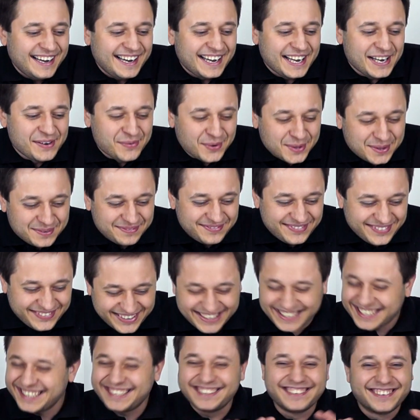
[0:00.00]
И вот,
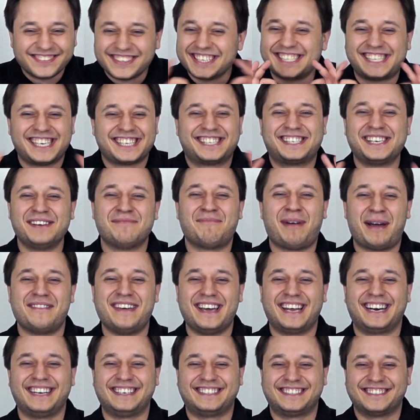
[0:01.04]
вот вы сейчас не
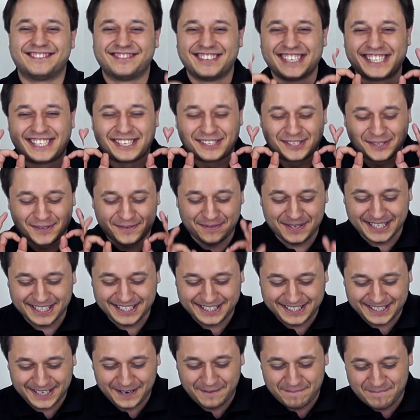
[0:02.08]
поверите, вы сейчас
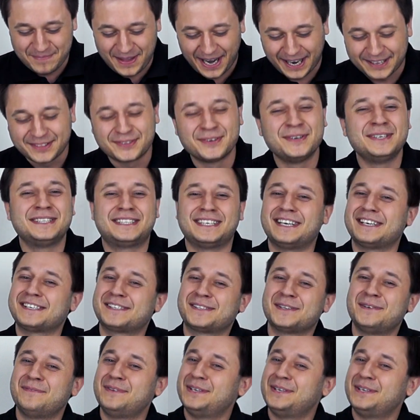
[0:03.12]
увидите одну интересную